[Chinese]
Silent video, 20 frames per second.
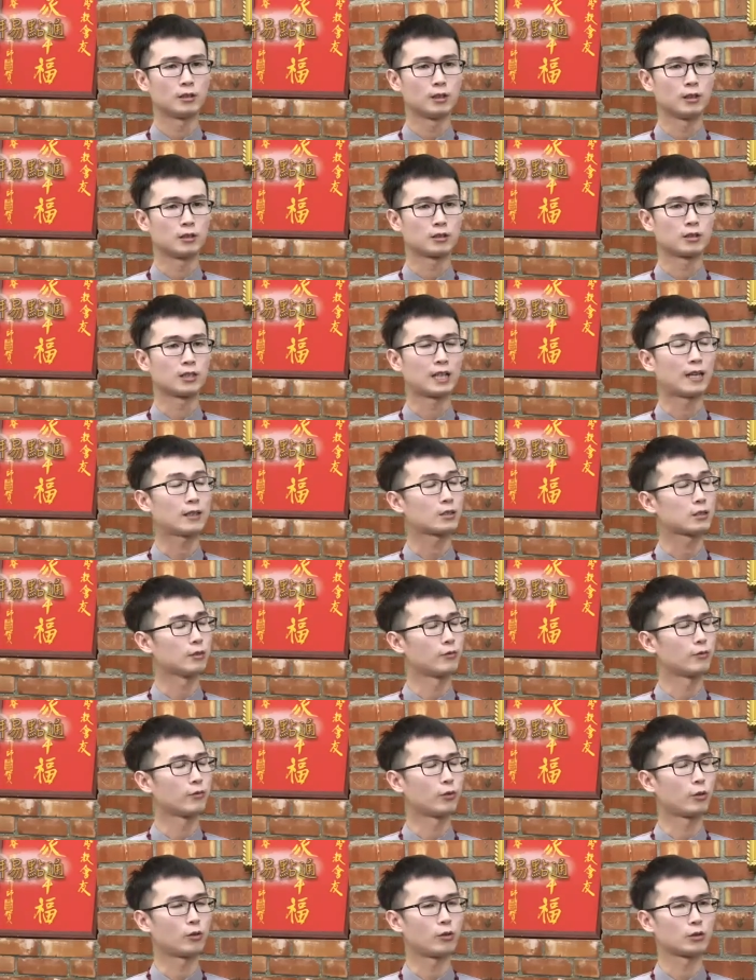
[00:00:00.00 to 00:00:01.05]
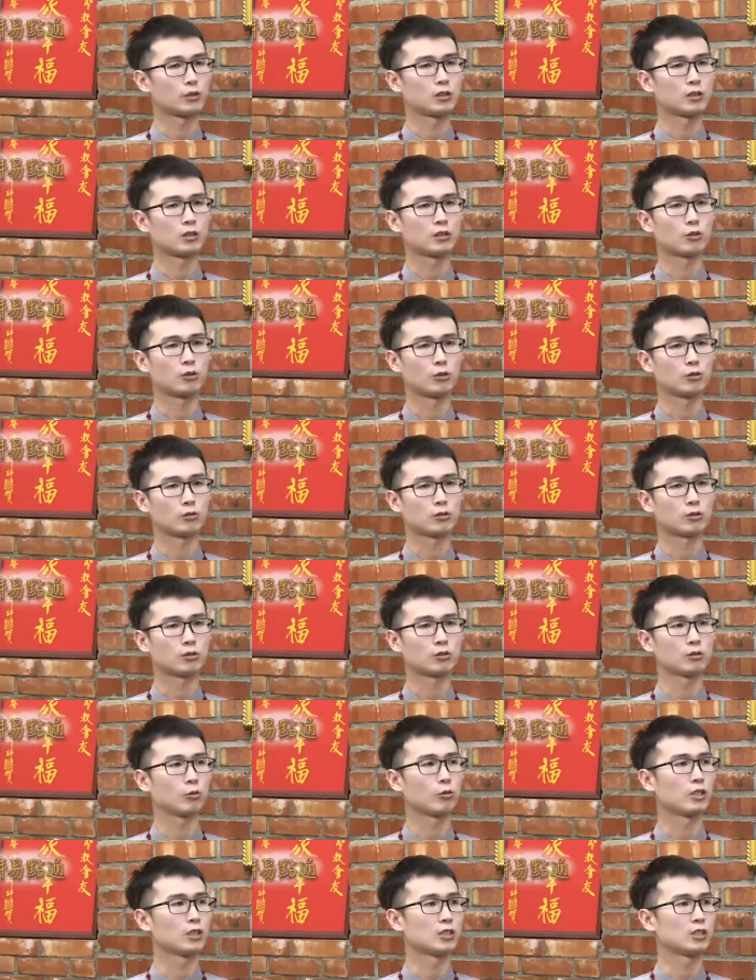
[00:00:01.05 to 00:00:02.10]
呃其他神佛祈求
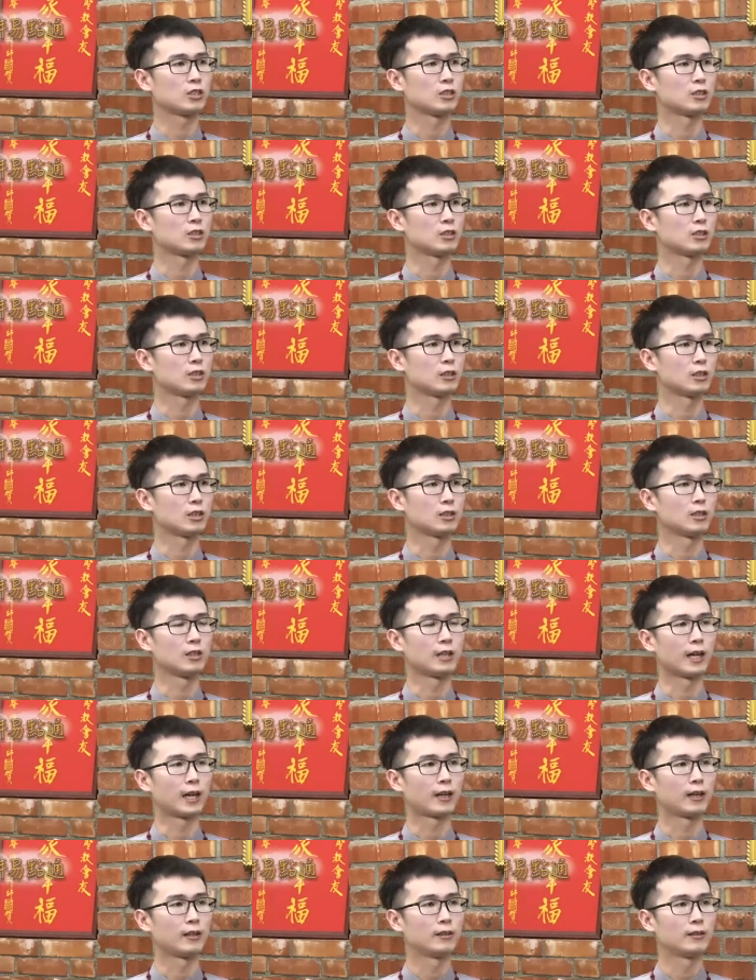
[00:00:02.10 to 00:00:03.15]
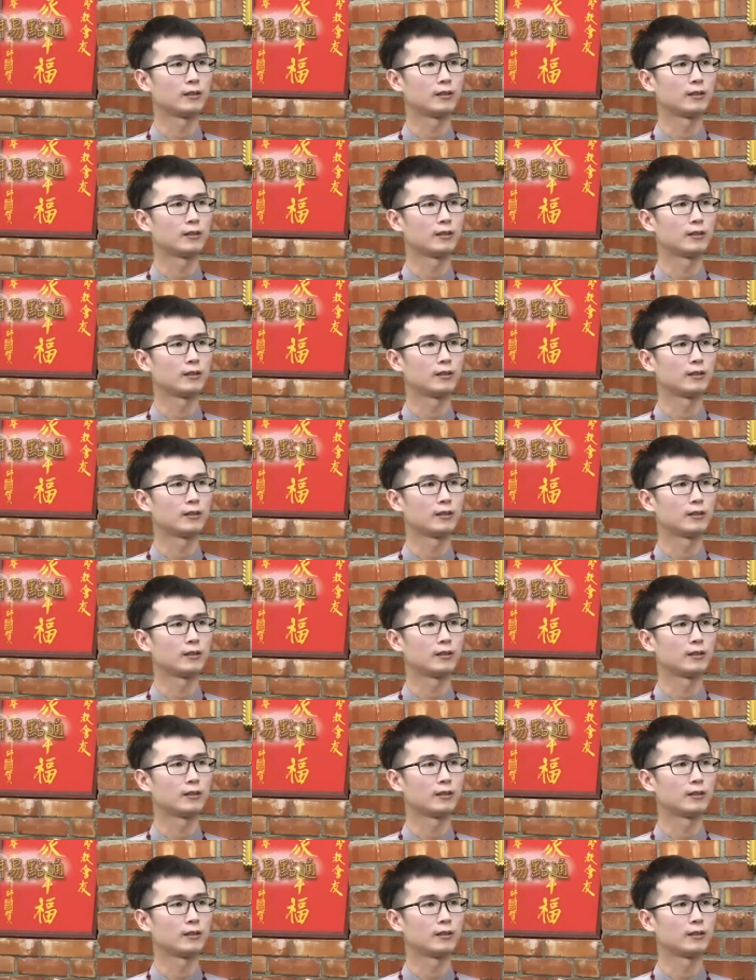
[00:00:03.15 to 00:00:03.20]
智慧、信心、力量，